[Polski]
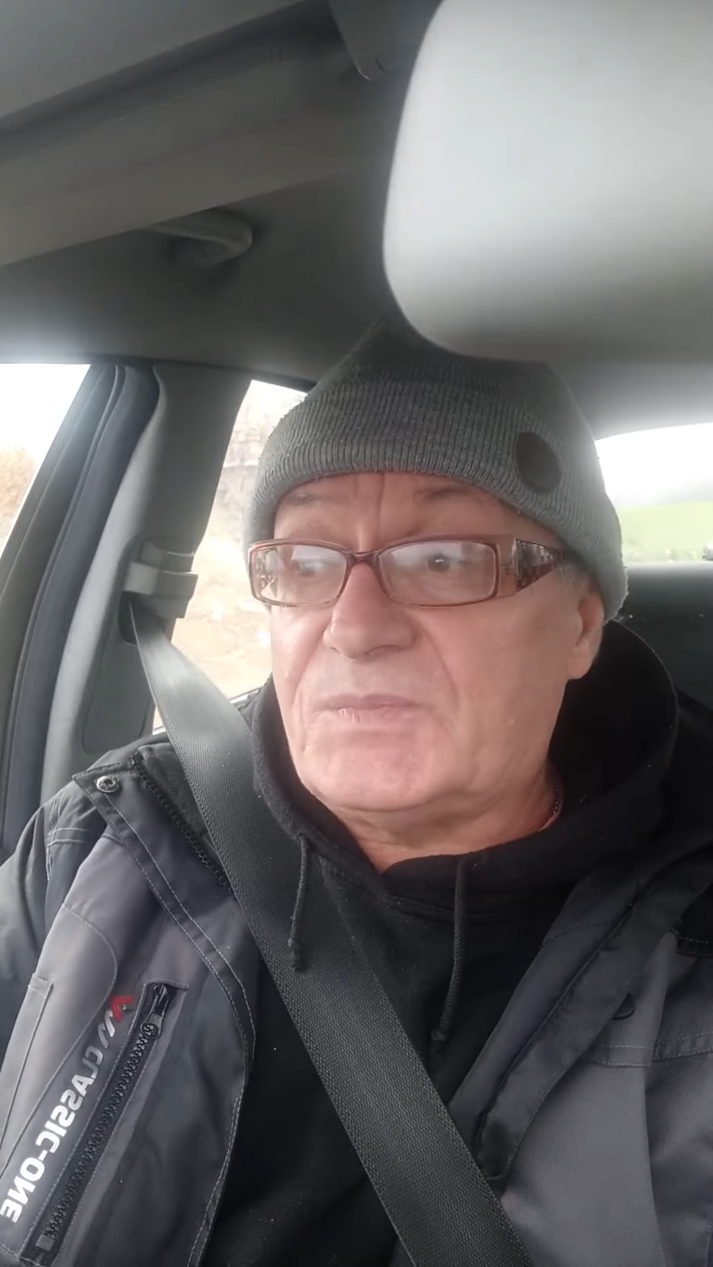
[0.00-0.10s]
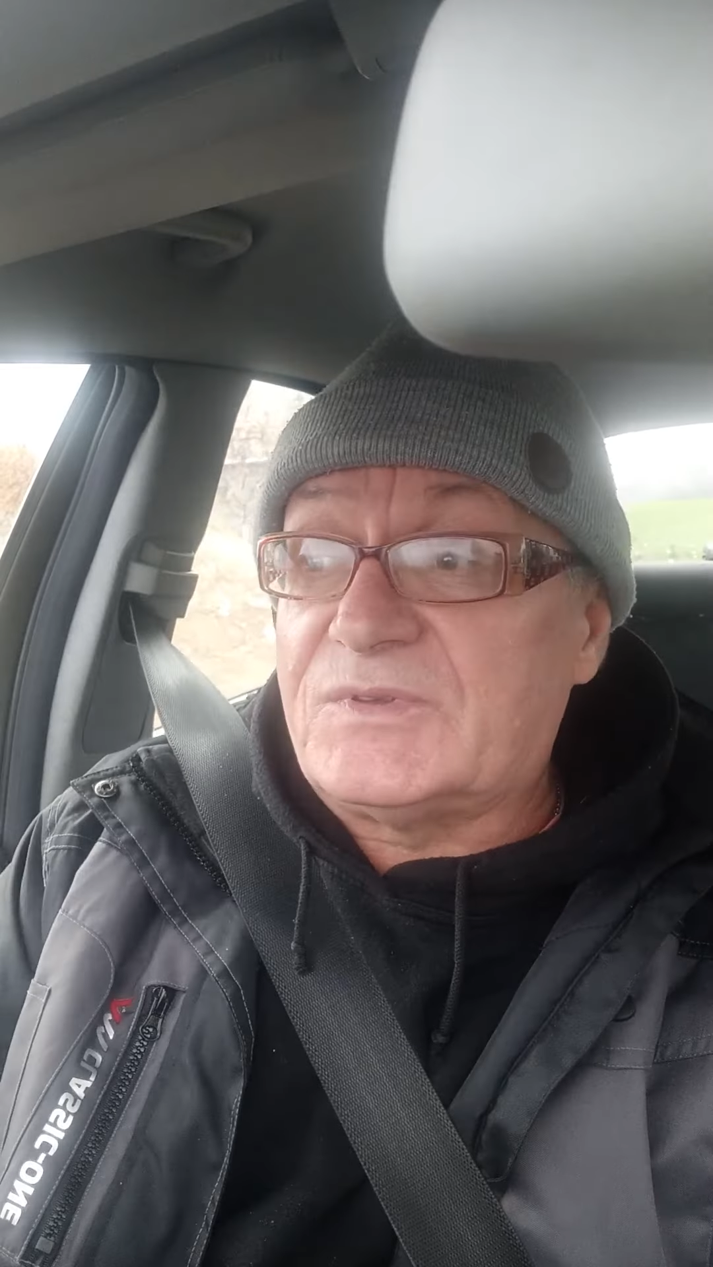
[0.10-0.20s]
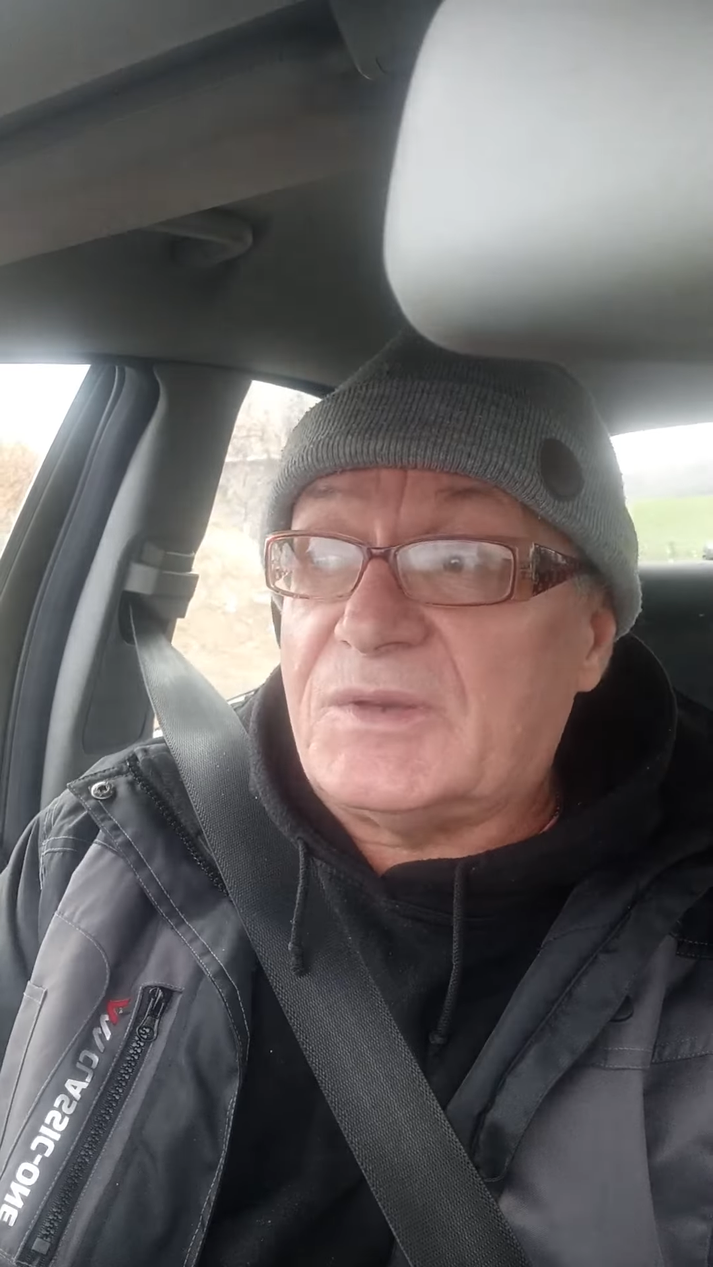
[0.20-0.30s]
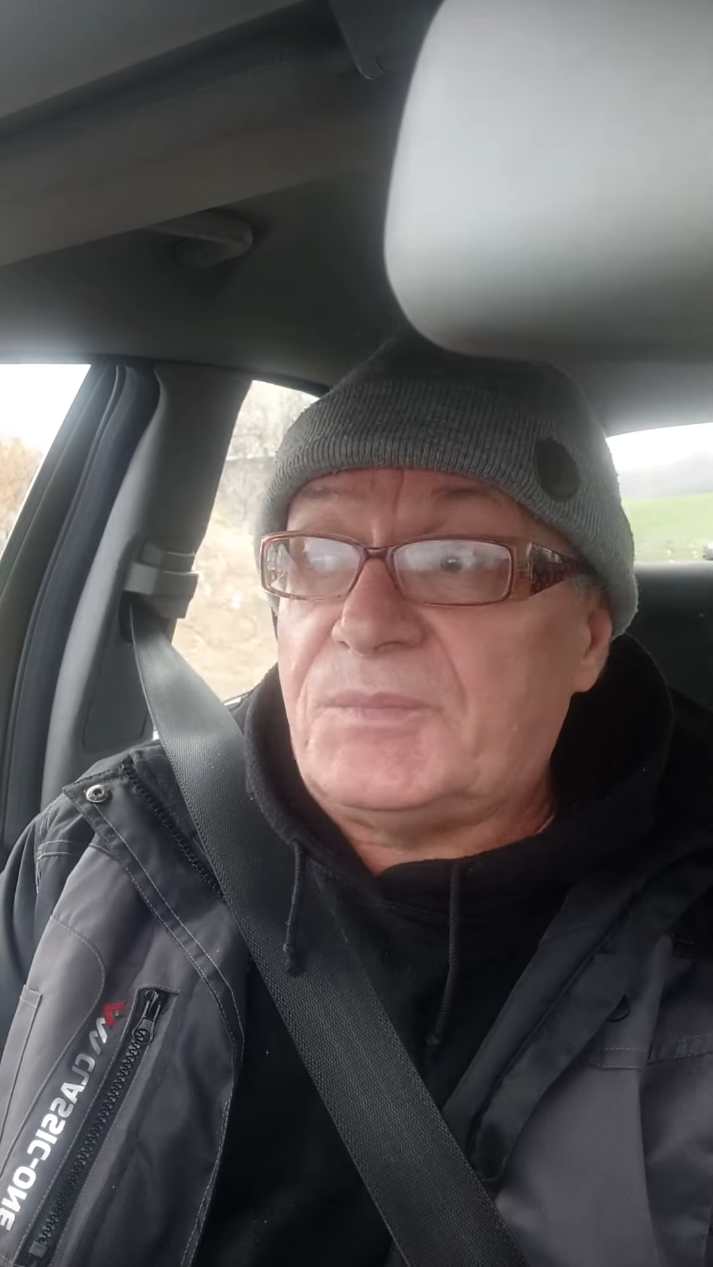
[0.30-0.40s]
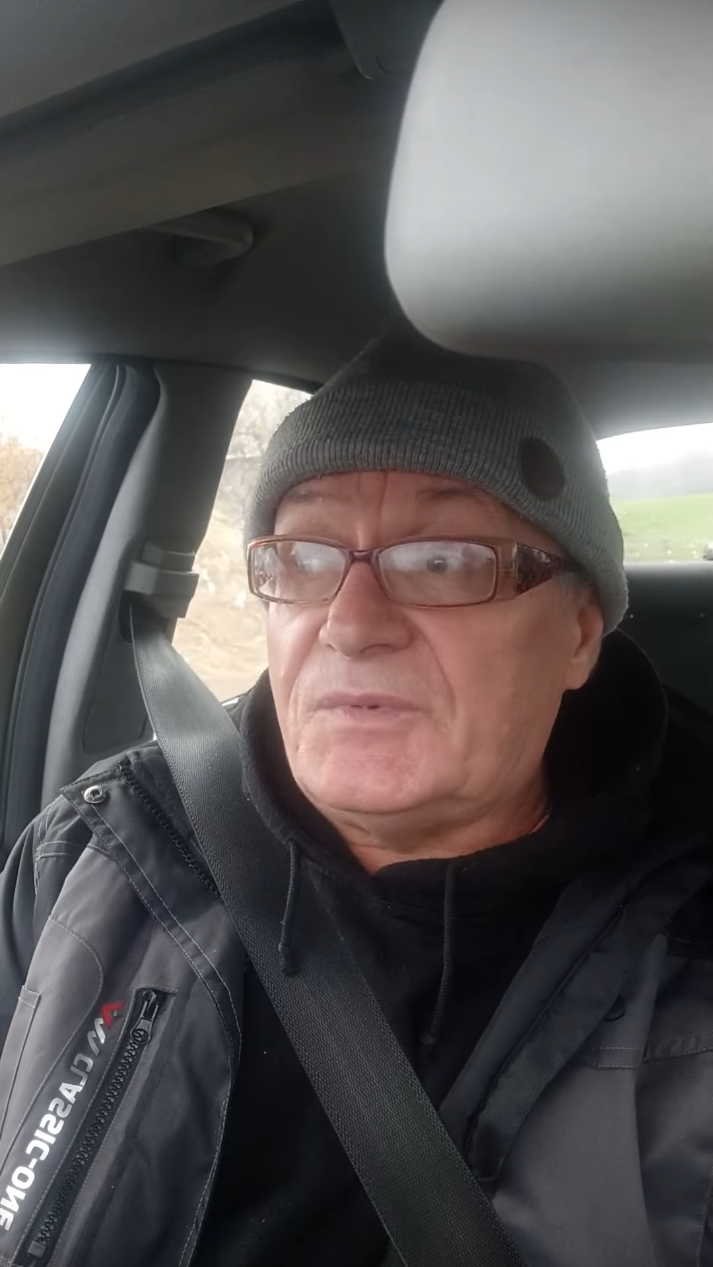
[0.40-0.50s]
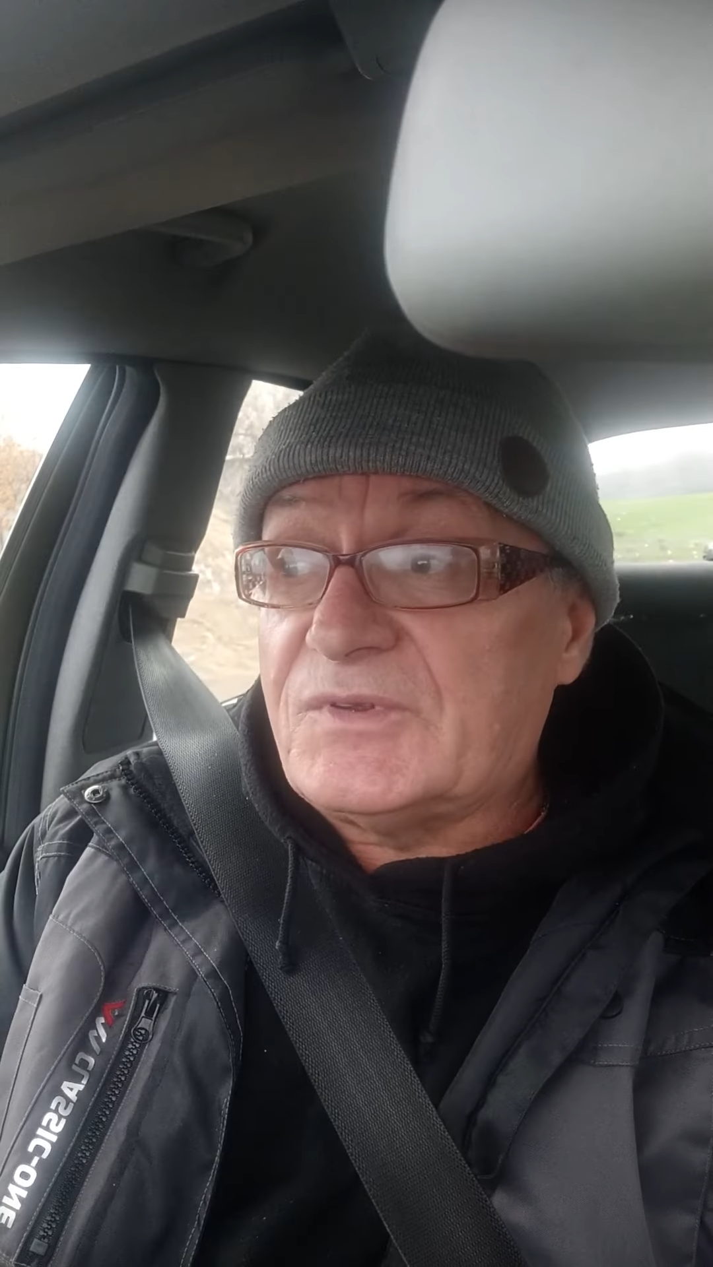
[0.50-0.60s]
za,